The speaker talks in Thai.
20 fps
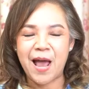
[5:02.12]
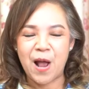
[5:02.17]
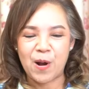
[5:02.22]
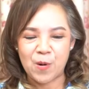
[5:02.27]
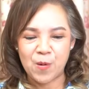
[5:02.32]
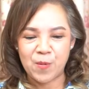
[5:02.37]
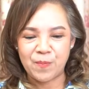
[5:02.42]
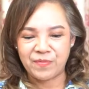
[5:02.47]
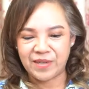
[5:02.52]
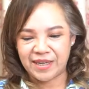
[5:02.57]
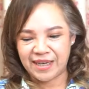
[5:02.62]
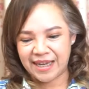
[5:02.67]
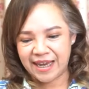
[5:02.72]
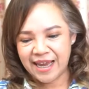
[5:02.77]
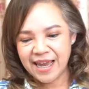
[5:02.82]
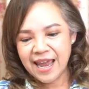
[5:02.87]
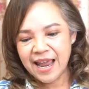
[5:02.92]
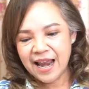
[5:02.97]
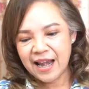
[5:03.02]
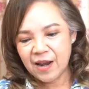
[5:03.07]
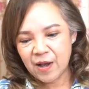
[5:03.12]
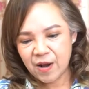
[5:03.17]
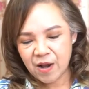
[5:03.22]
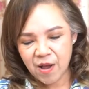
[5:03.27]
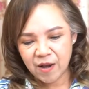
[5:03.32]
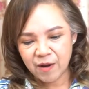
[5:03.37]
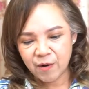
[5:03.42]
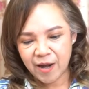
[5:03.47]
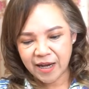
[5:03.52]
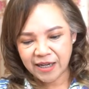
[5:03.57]
ภาคมนี้แล้ว
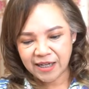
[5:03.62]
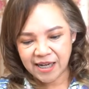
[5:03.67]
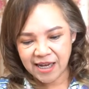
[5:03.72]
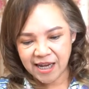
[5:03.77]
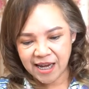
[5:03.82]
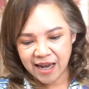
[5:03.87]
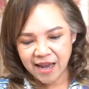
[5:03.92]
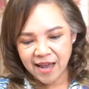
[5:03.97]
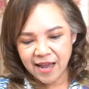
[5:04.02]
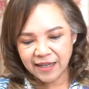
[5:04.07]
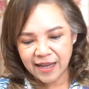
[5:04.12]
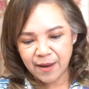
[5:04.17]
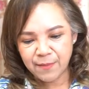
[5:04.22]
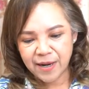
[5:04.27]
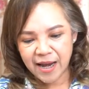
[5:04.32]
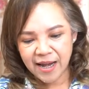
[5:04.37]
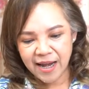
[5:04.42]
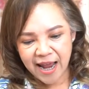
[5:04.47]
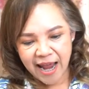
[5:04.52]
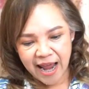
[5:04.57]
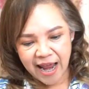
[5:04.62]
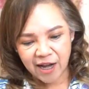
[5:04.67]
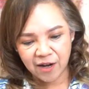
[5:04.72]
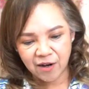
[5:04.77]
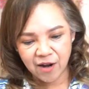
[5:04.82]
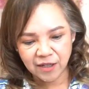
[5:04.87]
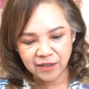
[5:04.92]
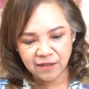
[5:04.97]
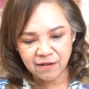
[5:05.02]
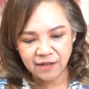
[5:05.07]
ก็ใครที่ทำร้านอาหารแล้
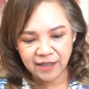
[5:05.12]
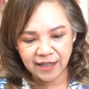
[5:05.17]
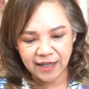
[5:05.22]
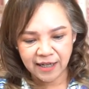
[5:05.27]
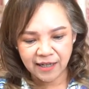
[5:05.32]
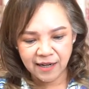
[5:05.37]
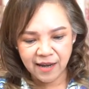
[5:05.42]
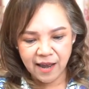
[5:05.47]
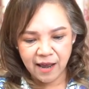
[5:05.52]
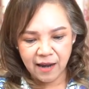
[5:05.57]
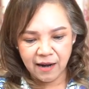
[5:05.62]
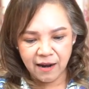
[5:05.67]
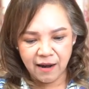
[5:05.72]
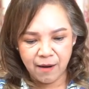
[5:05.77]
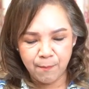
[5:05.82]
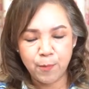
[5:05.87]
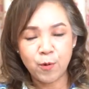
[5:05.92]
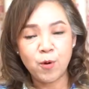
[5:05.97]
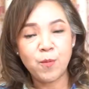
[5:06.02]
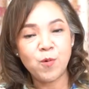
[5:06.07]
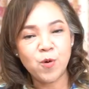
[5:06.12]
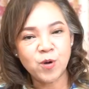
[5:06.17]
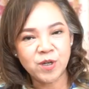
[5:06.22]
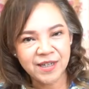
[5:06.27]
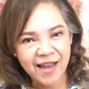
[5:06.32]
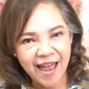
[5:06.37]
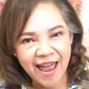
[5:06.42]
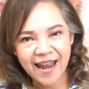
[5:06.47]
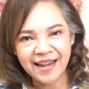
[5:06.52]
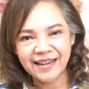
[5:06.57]
วก็ต้องคิดโปรโม
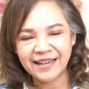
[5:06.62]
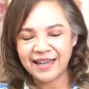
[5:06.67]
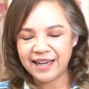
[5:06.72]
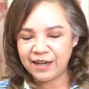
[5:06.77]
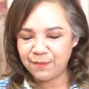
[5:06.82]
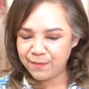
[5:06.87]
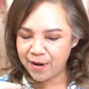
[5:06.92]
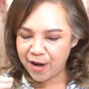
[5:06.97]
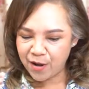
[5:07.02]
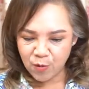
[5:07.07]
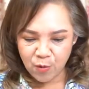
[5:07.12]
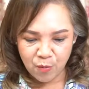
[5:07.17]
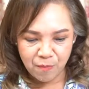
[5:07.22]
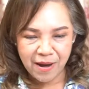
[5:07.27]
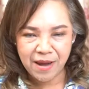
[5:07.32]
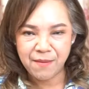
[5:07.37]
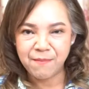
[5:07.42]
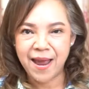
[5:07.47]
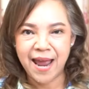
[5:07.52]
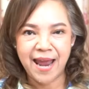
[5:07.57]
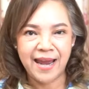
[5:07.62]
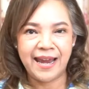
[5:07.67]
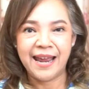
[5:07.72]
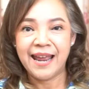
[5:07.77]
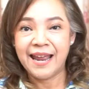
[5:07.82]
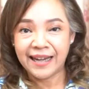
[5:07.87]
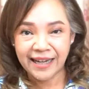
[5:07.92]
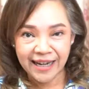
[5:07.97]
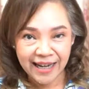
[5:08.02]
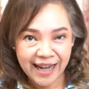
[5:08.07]
ชั่นคิดเมนูให
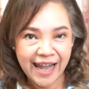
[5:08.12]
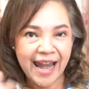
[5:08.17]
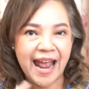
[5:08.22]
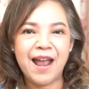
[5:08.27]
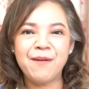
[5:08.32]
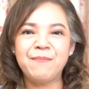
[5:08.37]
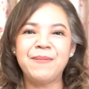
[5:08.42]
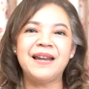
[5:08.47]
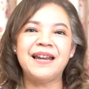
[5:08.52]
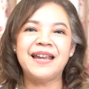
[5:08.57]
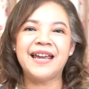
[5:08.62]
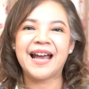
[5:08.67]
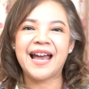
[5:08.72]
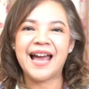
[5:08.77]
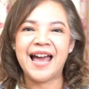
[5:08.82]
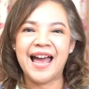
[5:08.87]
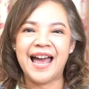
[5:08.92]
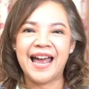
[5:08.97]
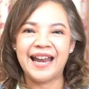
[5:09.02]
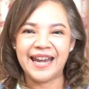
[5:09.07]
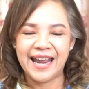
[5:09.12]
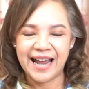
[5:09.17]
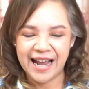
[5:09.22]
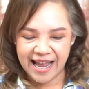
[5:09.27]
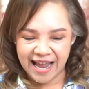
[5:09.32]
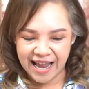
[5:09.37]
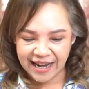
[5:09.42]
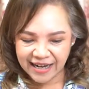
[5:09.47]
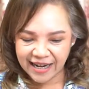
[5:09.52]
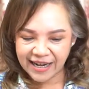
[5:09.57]
ม่ๆเดินหน้าไปเลยค่ะนะ
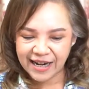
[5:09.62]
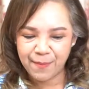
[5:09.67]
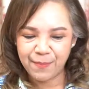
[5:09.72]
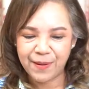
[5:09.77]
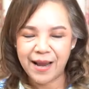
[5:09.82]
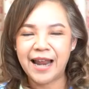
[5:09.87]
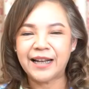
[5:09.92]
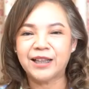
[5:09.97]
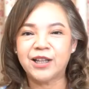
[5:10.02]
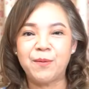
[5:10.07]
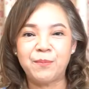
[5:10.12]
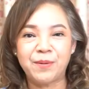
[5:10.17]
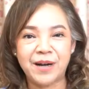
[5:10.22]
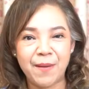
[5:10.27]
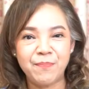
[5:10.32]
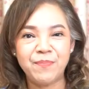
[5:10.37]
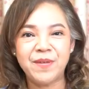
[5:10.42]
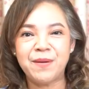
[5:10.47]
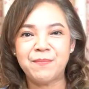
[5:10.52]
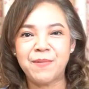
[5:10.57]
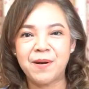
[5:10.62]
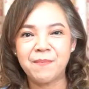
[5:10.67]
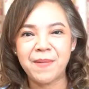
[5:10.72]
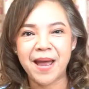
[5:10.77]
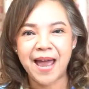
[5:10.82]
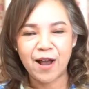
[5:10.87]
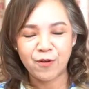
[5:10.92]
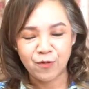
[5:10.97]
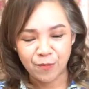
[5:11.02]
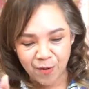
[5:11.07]
คะได้รับการตอบรับดี
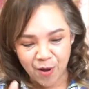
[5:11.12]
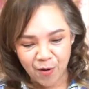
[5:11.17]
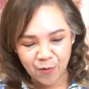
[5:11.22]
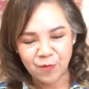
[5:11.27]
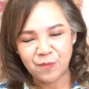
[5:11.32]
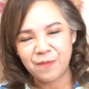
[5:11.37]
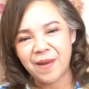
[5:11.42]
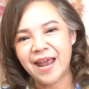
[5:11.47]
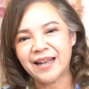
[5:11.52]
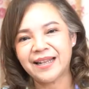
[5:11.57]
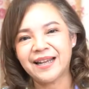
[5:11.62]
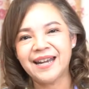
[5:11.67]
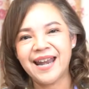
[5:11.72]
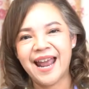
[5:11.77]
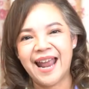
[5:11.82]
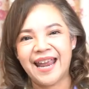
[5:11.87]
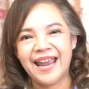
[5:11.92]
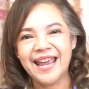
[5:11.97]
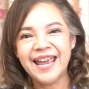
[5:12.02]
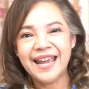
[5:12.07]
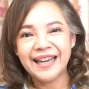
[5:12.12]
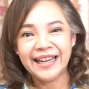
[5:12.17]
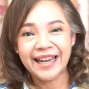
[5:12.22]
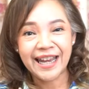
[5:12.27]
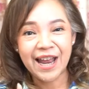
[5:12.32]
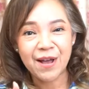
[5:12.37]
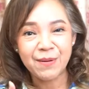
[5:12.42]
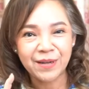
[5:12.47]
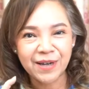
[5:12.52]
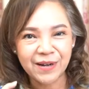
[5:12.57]
มากๆคุณพ่อคุณแม่ท่านไหน
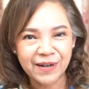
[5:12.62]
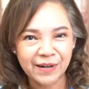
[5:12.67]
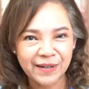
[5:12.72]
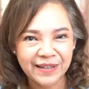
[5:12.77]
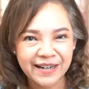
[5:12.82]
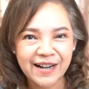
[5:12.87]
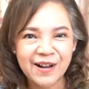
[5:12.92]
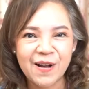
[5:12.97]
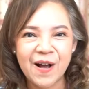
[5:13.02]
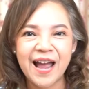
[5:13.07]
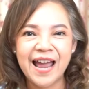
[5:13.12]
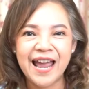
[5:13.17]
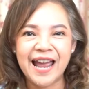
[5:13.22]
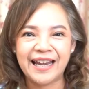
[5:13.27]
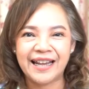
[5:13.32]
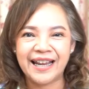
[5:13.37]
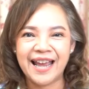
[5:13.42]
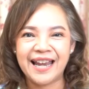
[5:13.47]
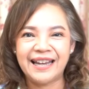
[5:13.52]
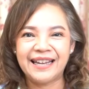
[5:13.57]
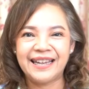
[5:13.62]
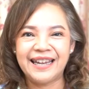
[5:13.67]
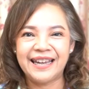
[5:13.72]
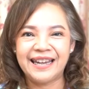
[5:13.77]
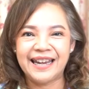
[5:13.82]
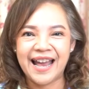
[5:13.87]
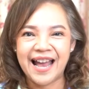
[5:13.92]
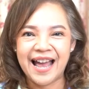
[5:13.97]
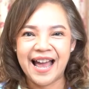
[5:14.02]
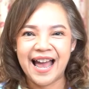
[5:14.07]
ที่ทำเกี่ยวกับเรื่องของอาหารการกิ
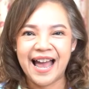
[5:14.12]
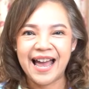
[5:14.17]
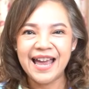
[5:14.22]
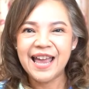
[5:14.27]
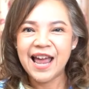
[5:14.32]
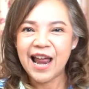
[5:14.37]
นนะคะ